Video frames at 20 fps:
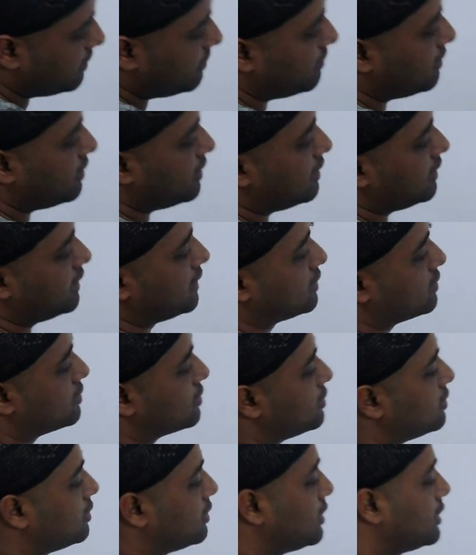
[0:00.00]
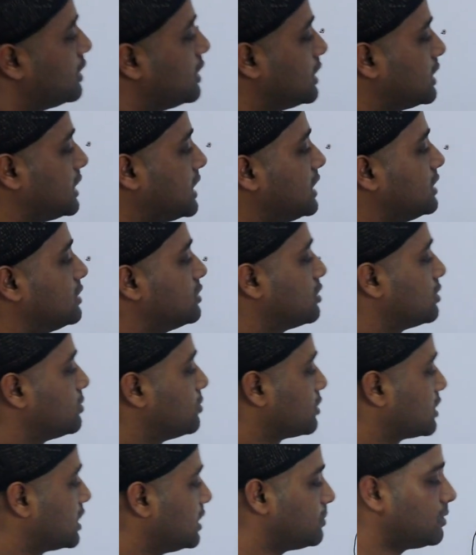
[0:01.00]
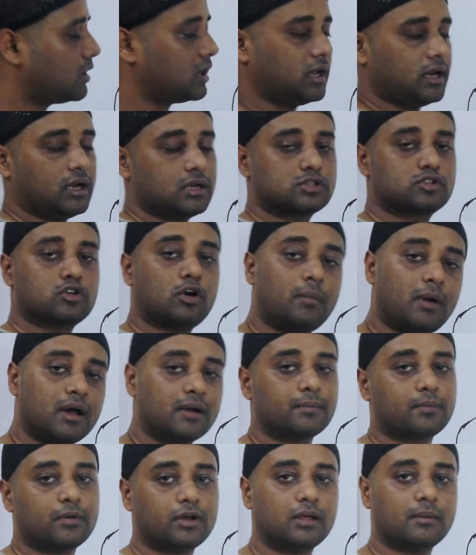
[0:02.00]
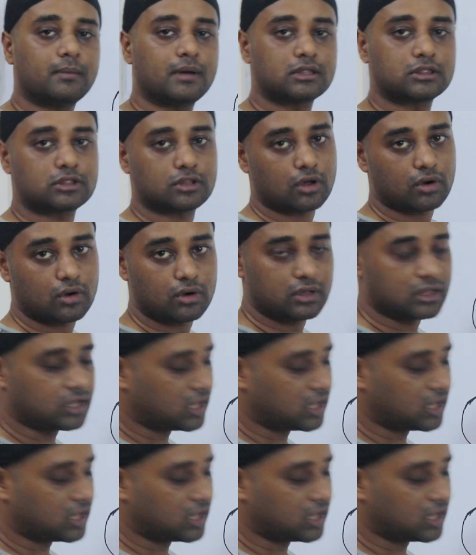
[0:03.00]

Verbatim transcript: এম ইনটু কেন্দ্রমুখী বলের সমান পরিমাণ ত্বরণ